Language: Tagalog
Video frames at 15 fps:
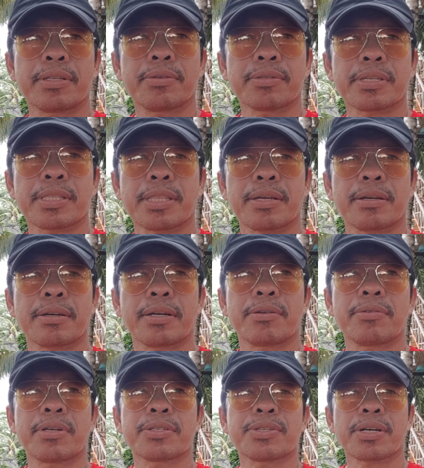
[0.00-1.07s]
dito sa
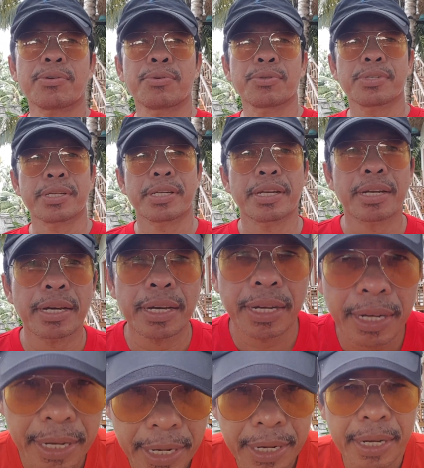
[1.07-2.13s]
ano ng jacuzzi nila
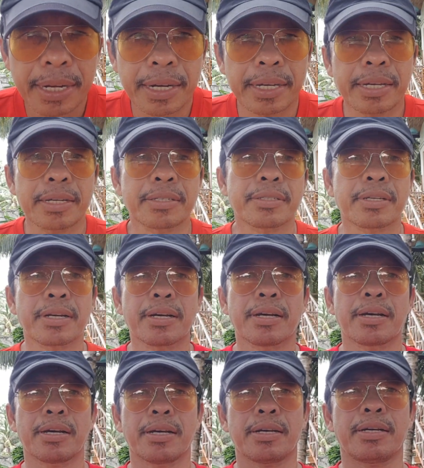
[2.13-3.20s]
yan sa
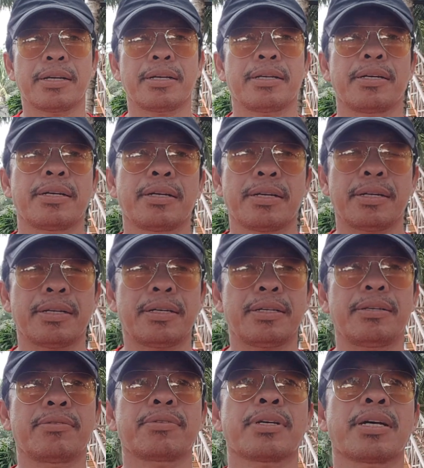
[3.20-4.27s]

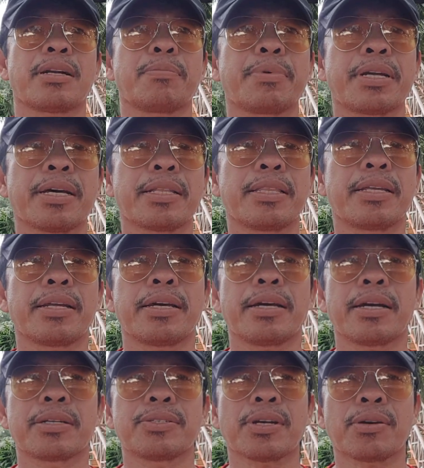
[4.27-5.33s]
yung sa harapan natin ay
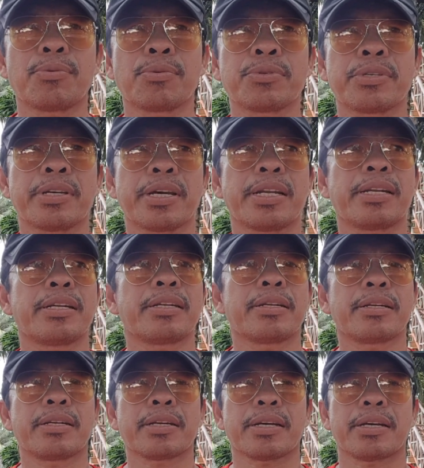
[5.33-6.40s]
ang jacuzzi yan
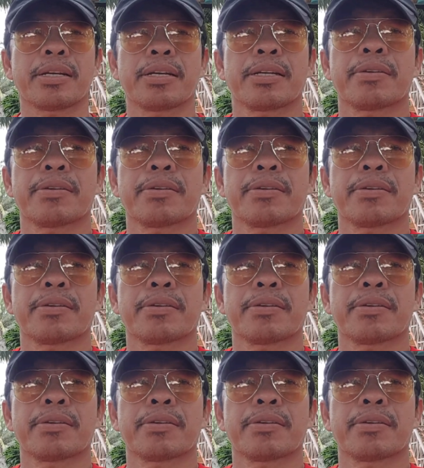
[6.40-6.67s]
ayan